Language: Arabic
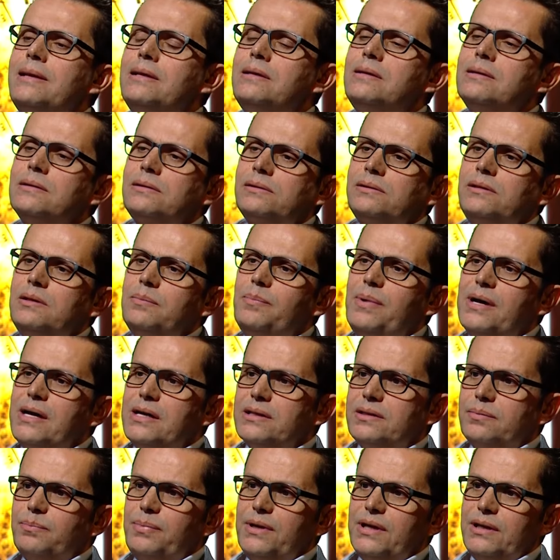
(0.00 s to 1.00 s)

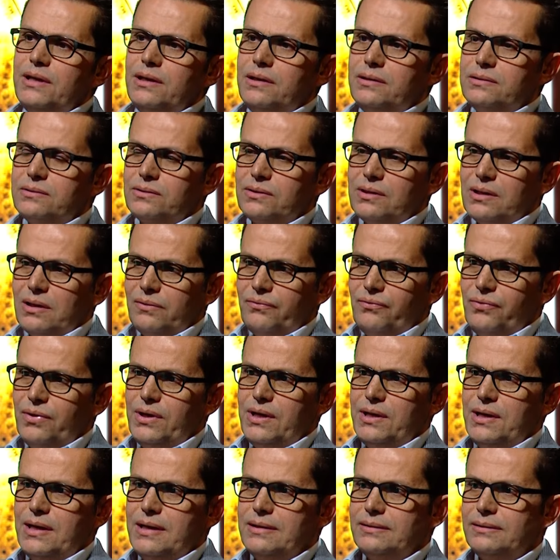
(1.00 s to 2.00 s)
الارتباط بين
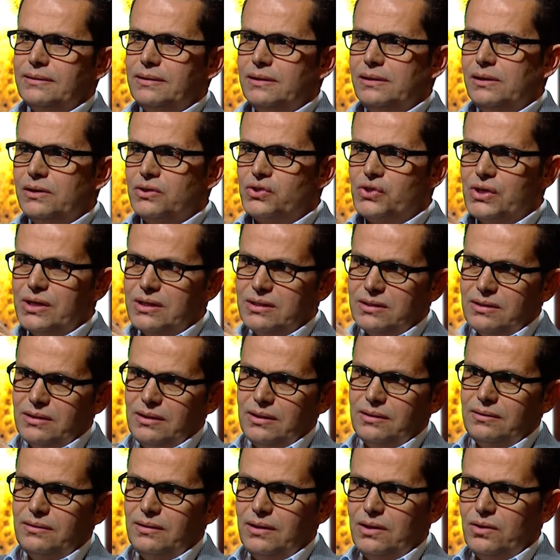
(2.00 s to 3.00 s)
الطرفين عن طريق
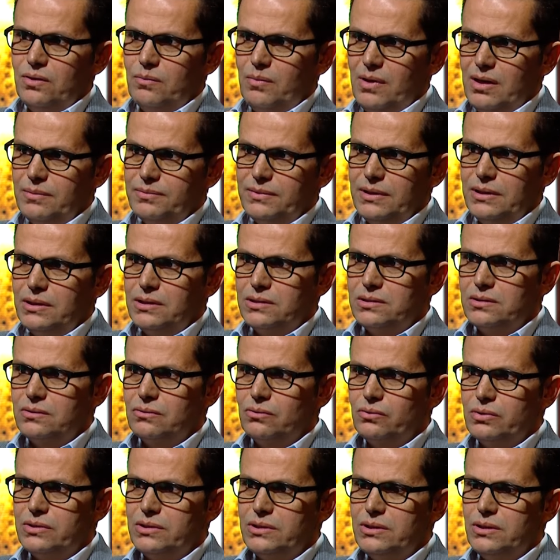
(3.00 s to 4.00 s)
شخصيتين هم عبد الله
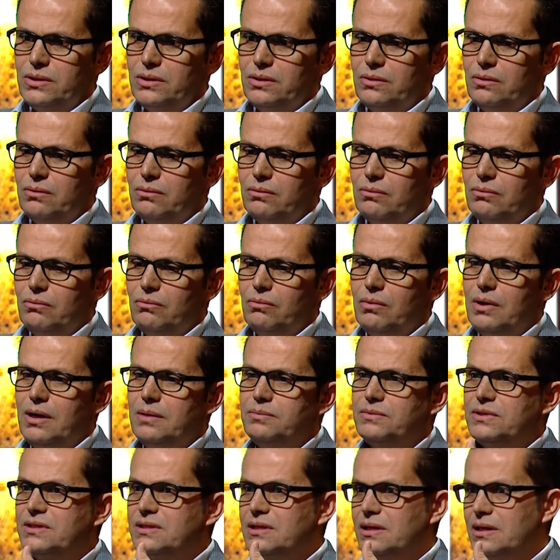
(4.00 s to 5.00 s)
السنوسي وعبد
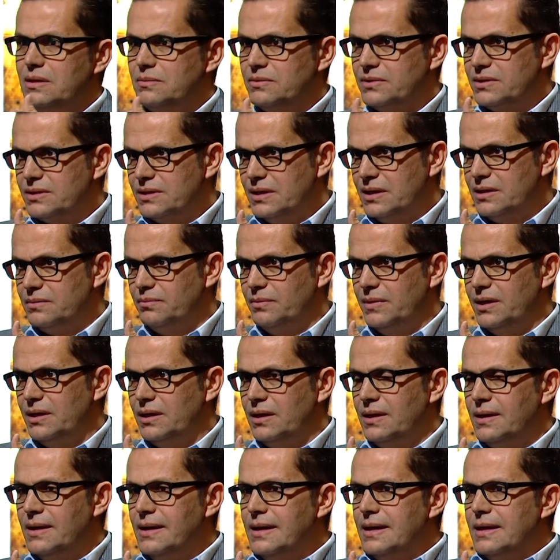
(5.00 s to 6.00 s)
السلام الزادمة
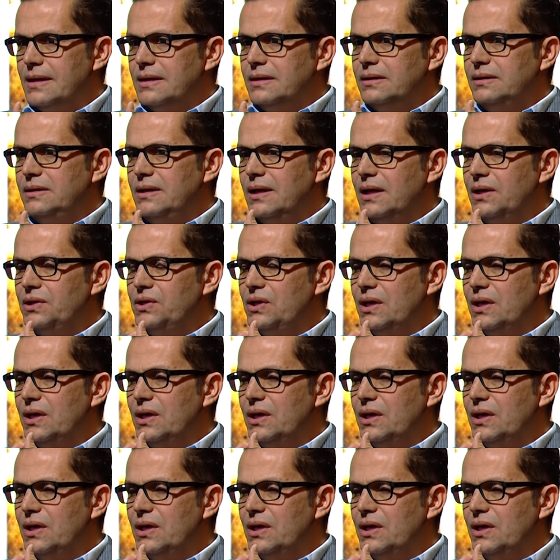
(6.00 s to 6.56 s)
يعني